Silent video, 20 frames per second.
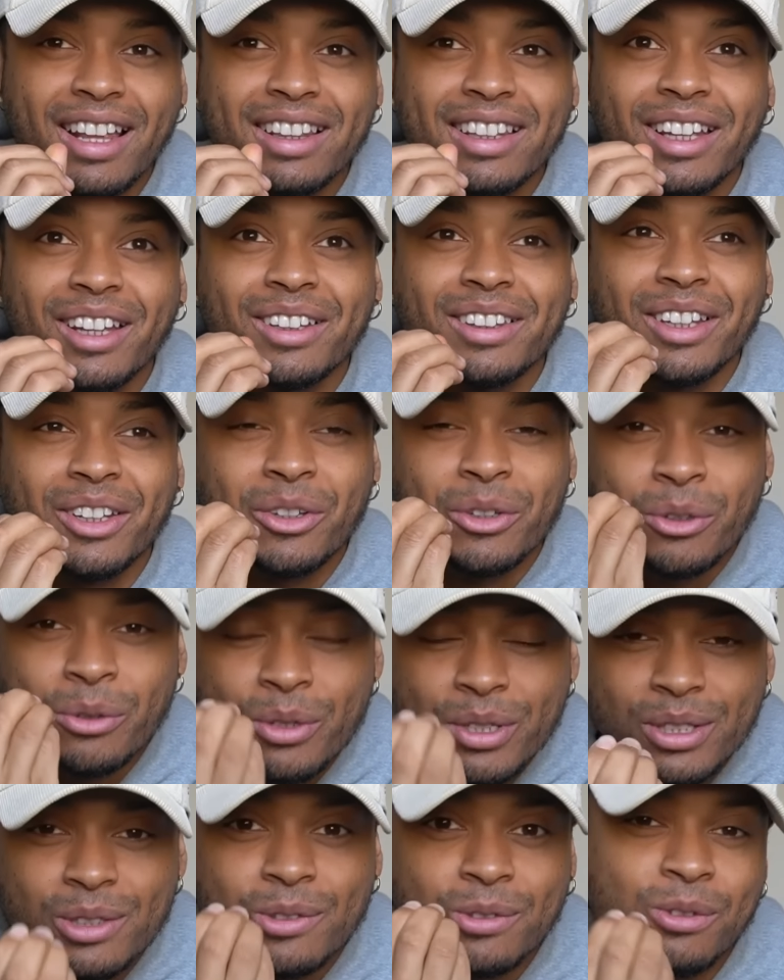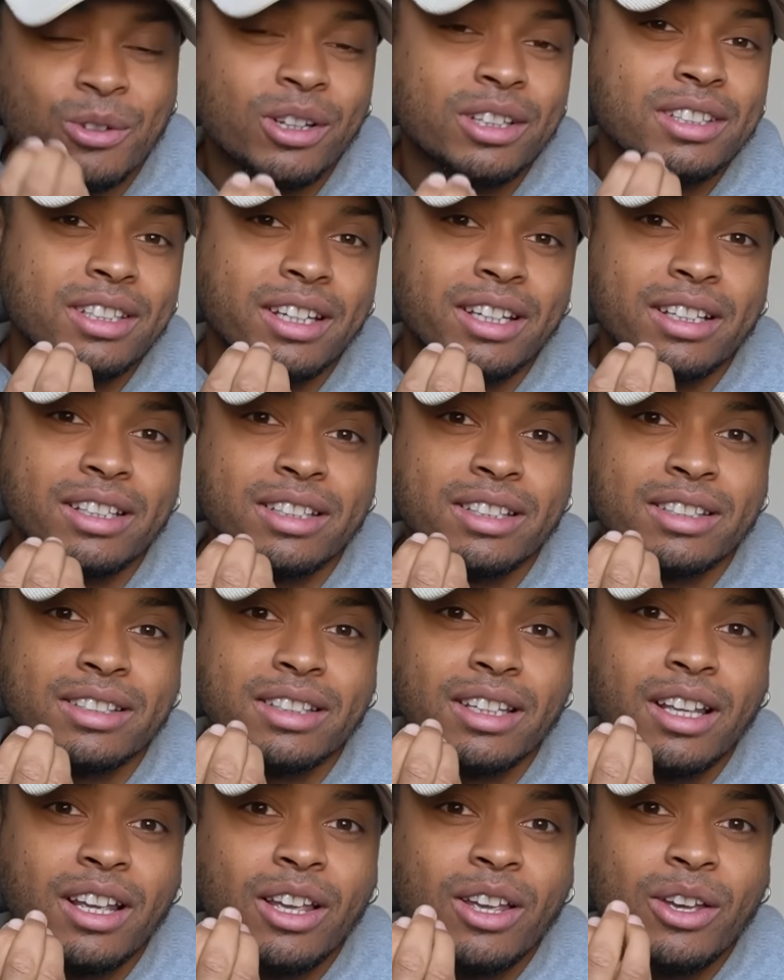der, der größte Vorteil
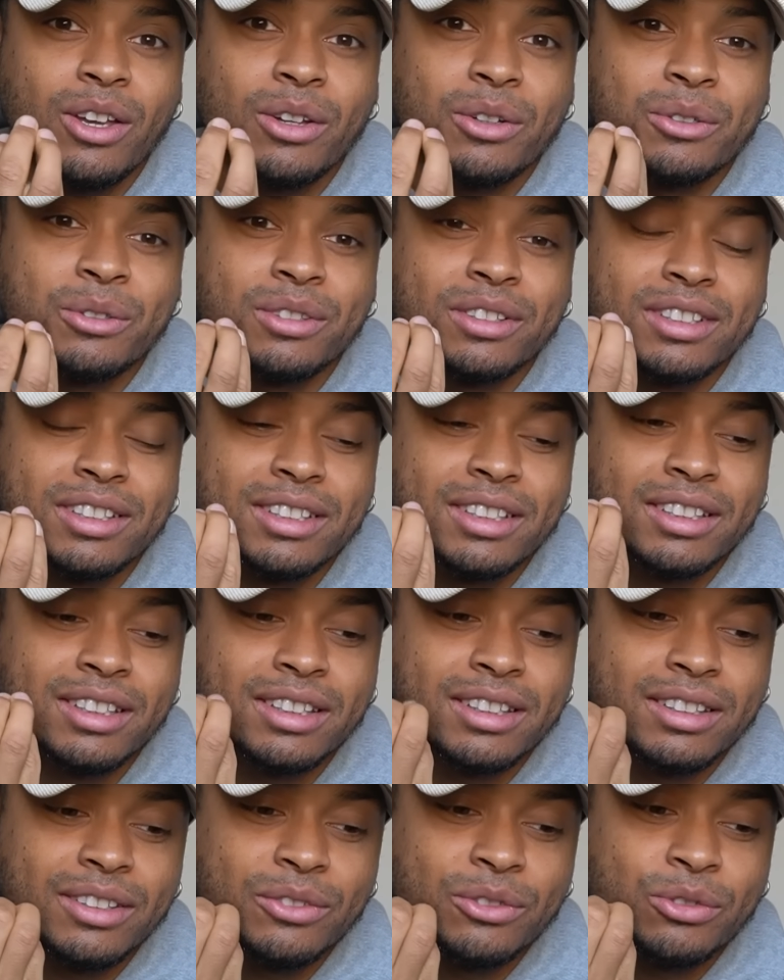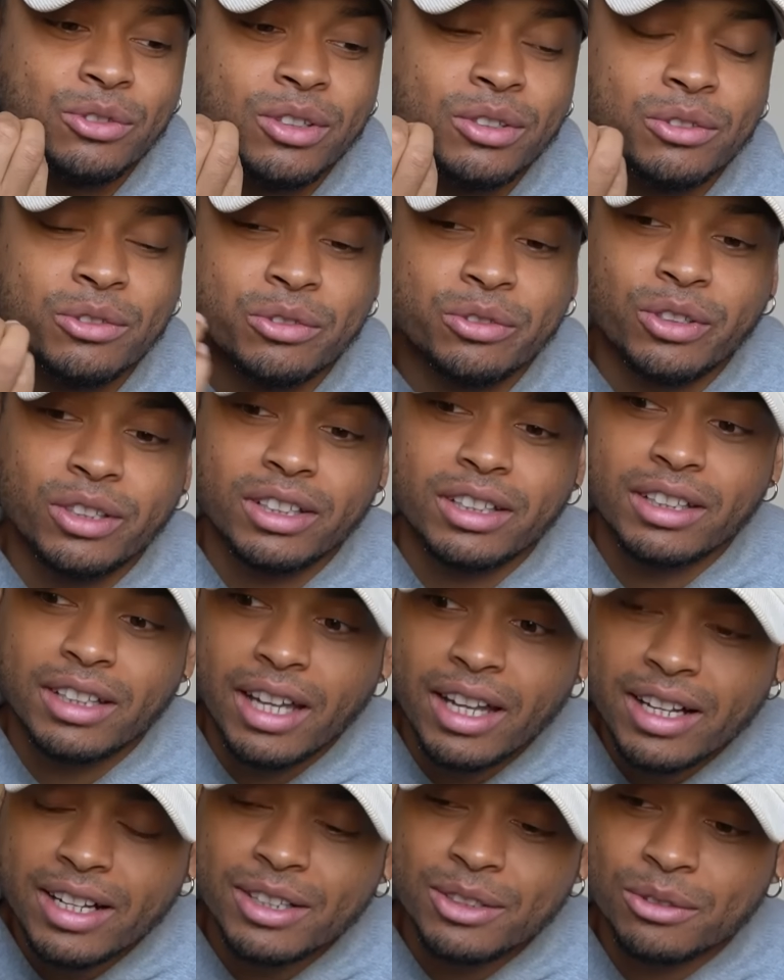ist und von, von
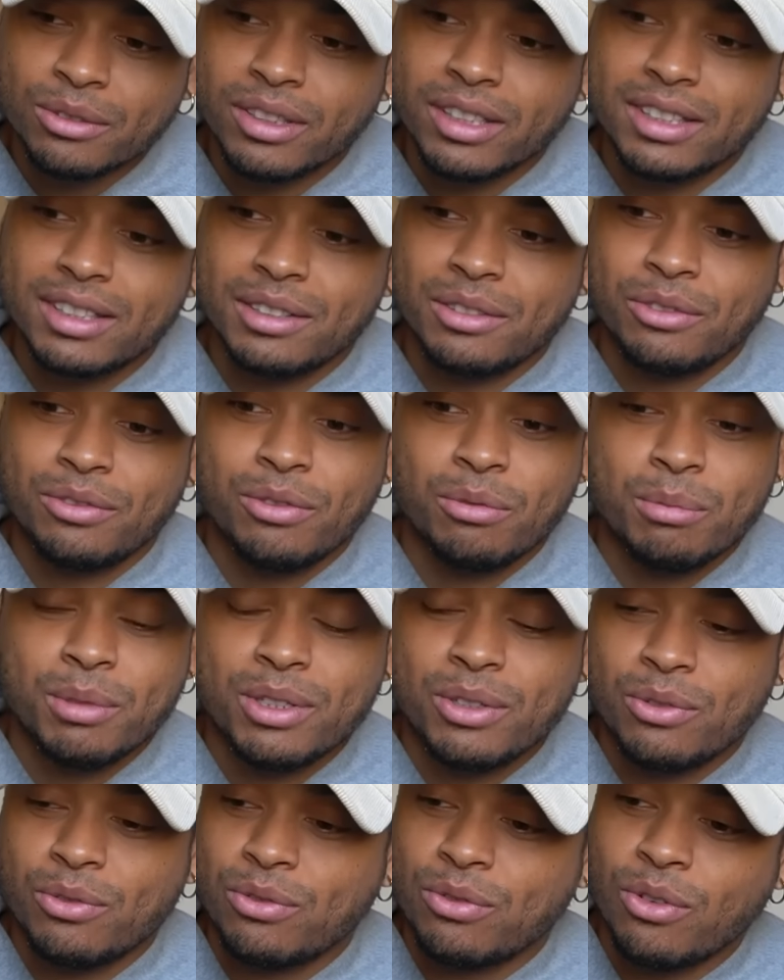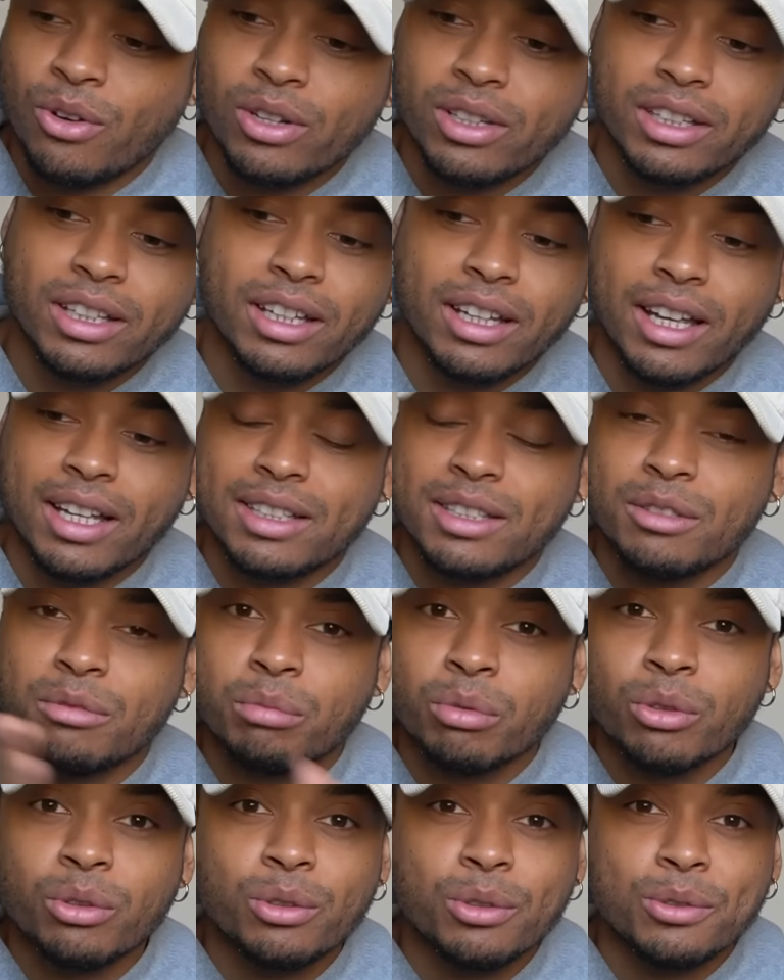Geld, und das ist für mich voll die krasse
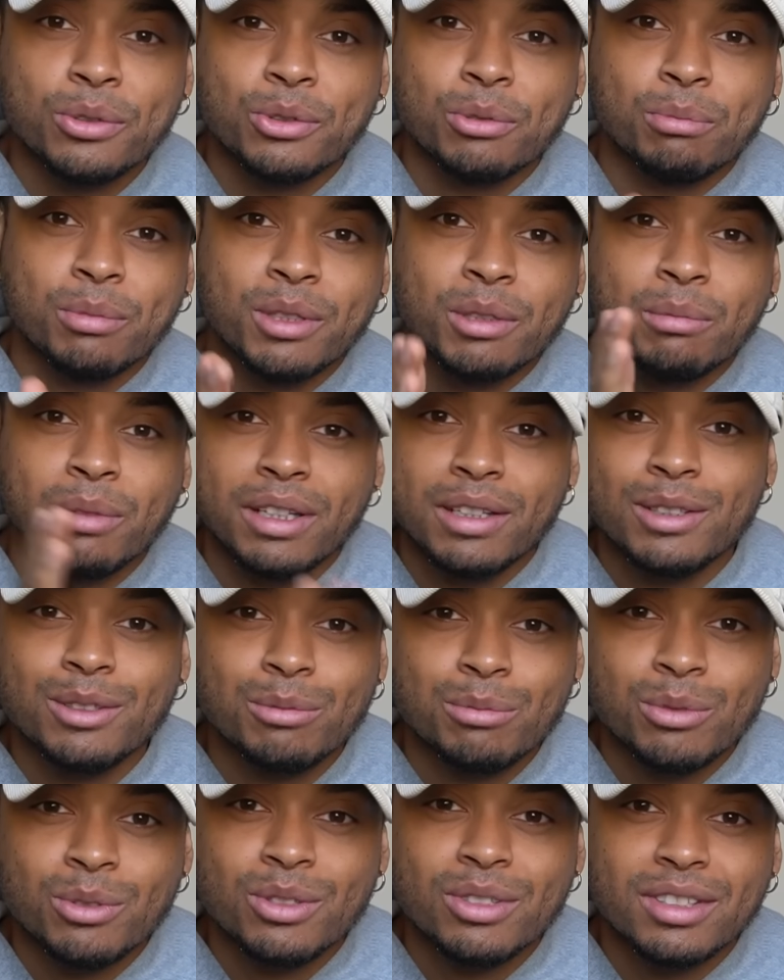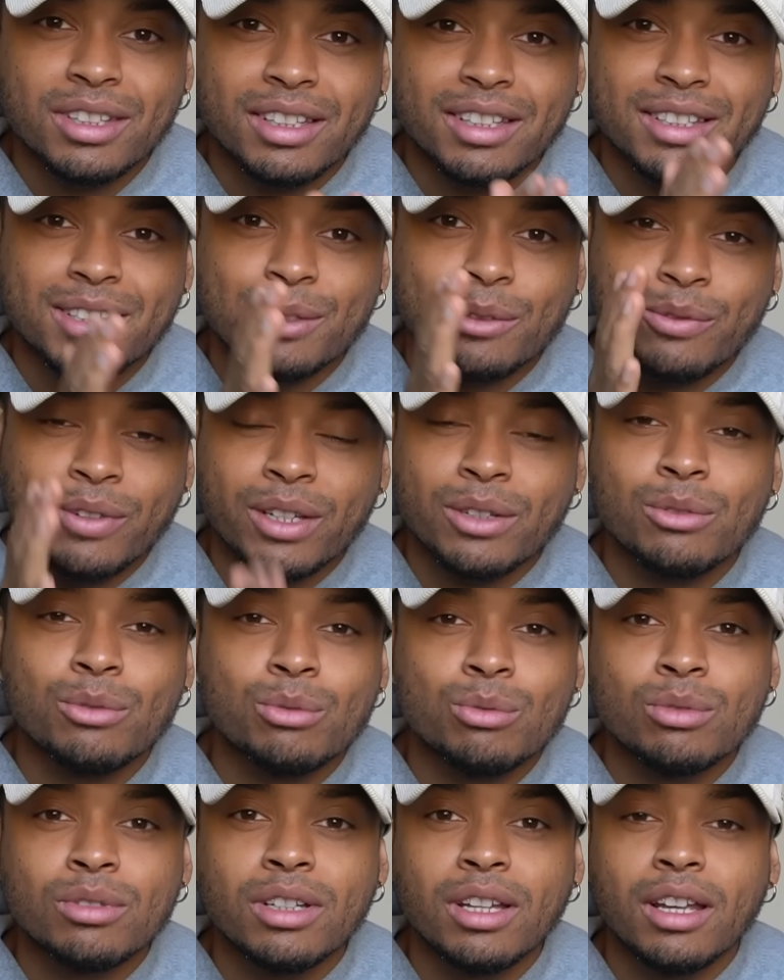Brücke zum Minimalismus, ist, wenn
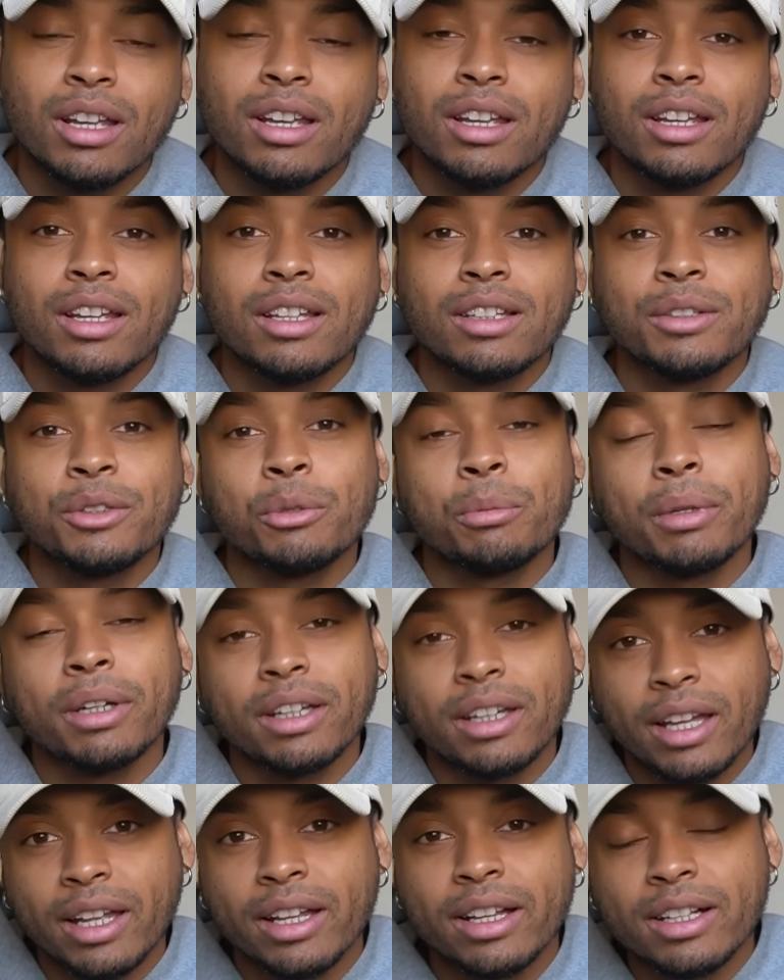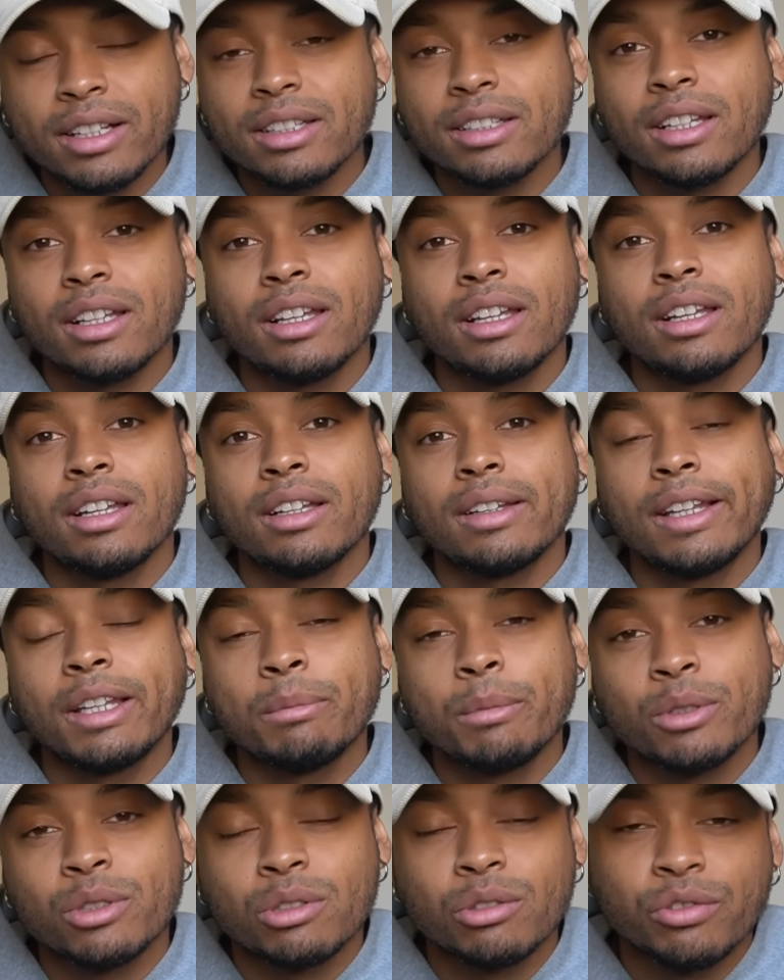du die über Geld
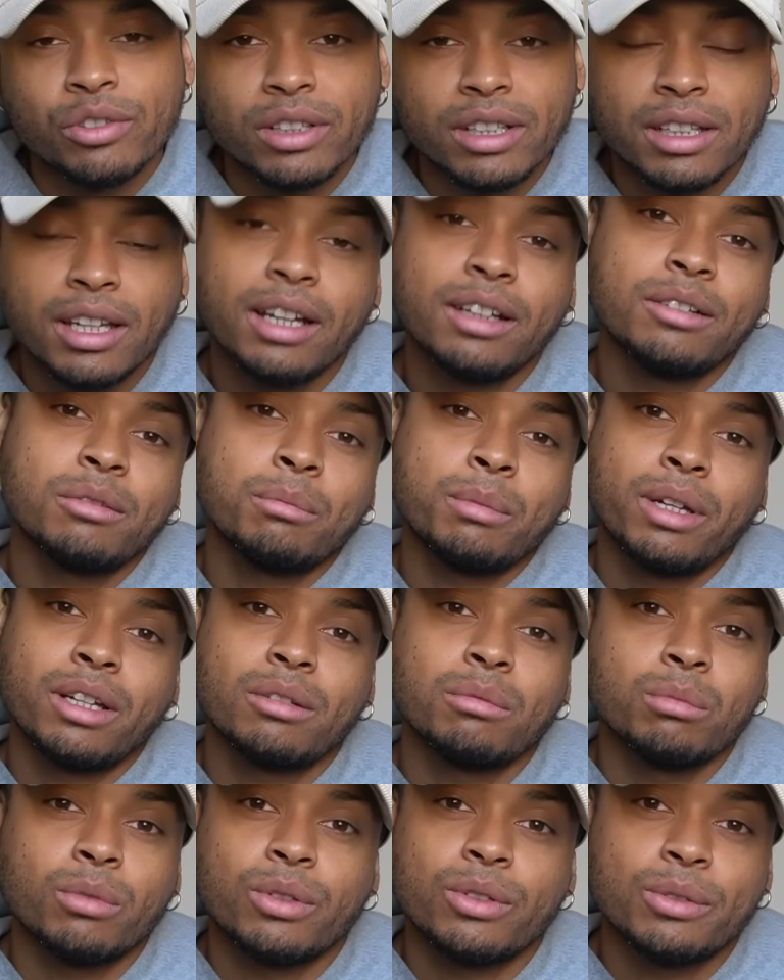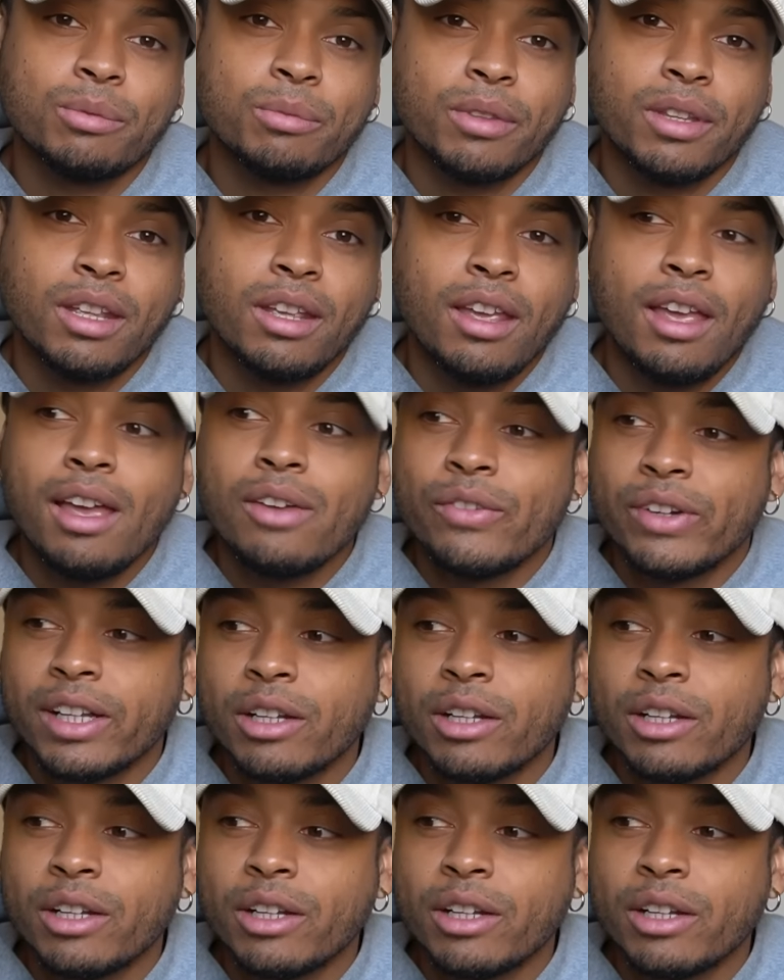nicht mehr so viel Gedanken machen muss. Weil